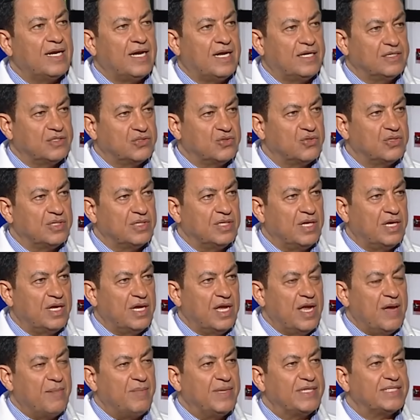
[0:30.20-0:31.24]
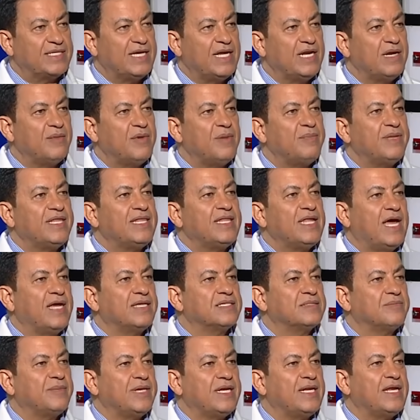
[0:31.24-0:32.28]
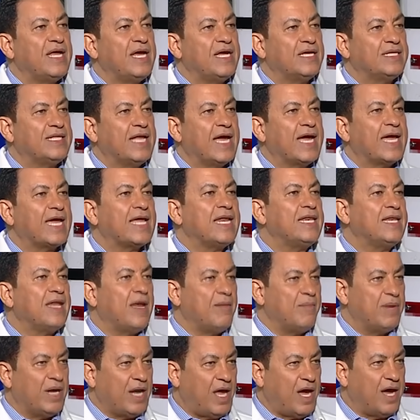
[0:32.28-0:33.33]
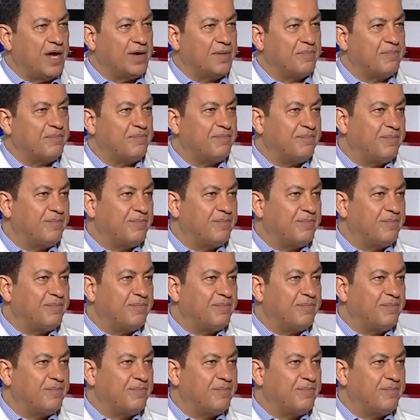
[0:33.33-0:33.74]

رح نصدها بس نحن ما بدنا حزب الله يدخلنا بالحرب